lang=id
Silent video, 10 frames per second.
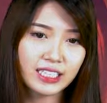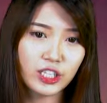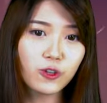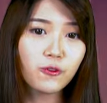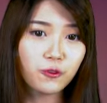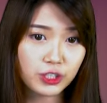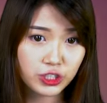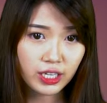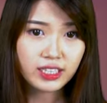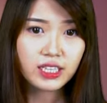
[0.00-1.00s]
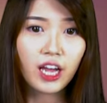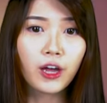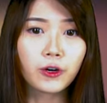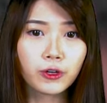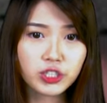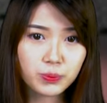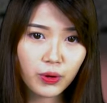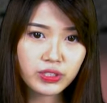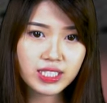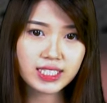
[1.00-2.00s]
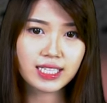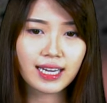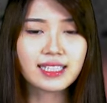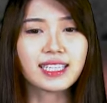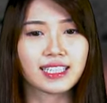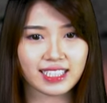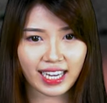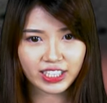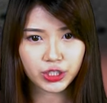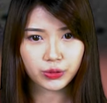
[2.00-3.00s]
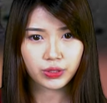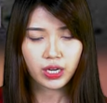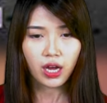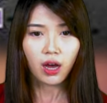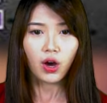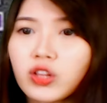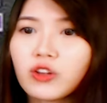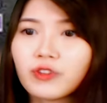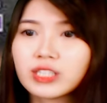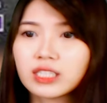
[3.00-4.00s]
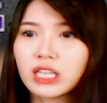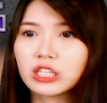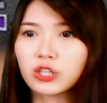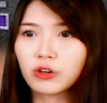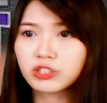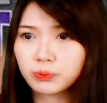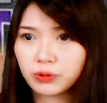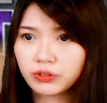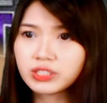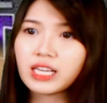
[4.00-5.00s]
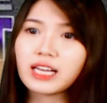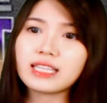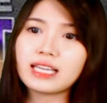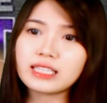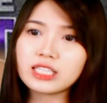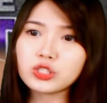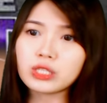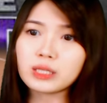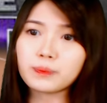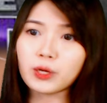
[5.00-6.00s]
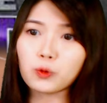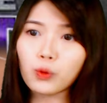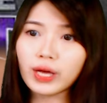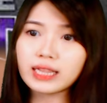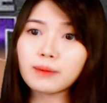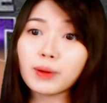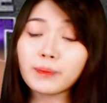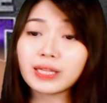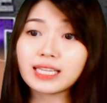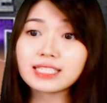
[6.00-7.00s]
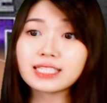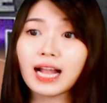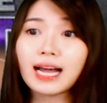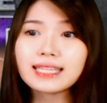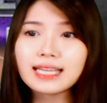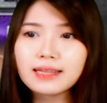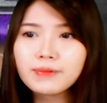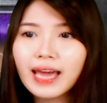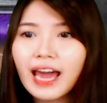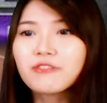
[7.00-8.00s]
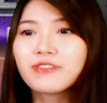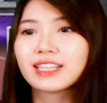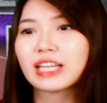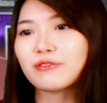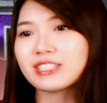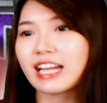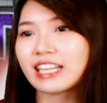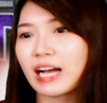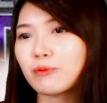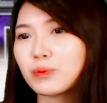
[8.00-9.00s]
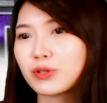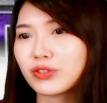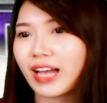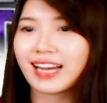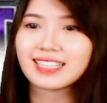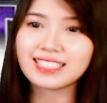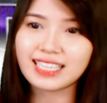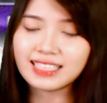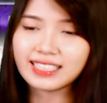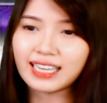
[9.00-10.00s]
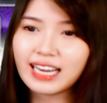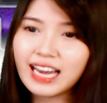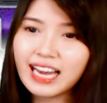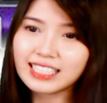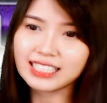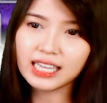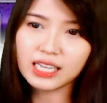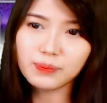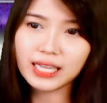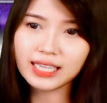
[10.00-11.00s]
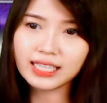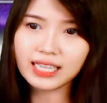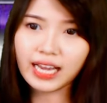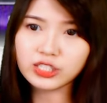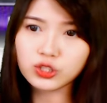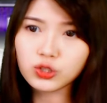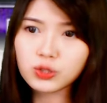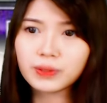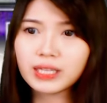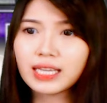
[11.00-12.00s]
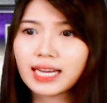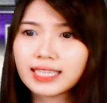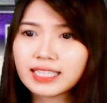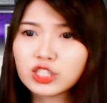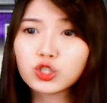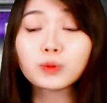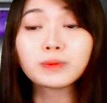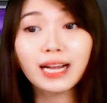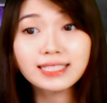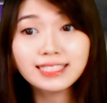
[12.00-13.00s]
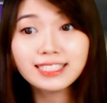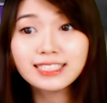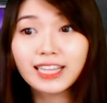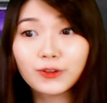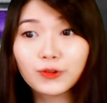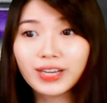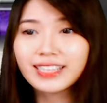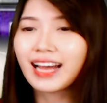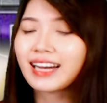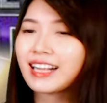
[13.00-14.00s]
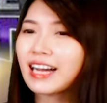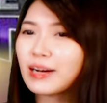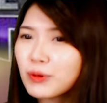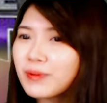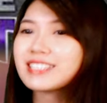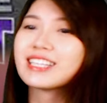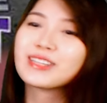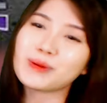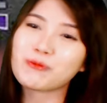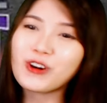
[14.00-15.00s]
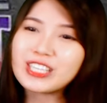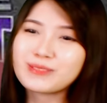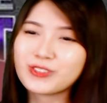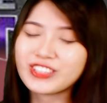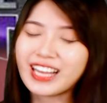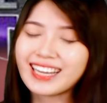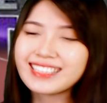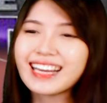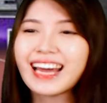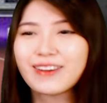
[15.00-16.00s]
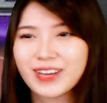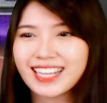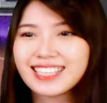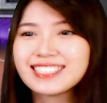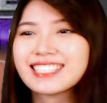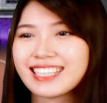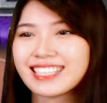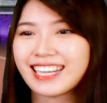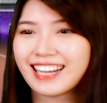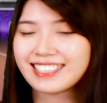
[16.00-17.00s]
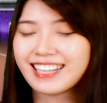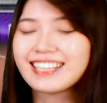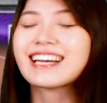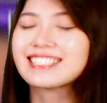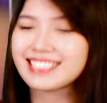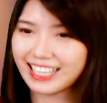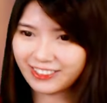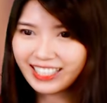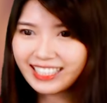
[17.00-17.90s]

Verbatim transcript: yaitu Vision, Crossbones, dan Kid Kaiju. Untuk Vision dan Crossbones saat ini sudah diperkuat dan memiliki serangan yang lebih efektif saat kamu menggunakan skillnya. Sedangkan pada kit kaiju, peningkatan yang cukup drastis dilakukan agar kamu merasa lebih puas menggunakan kehebatan skill karakter yang satu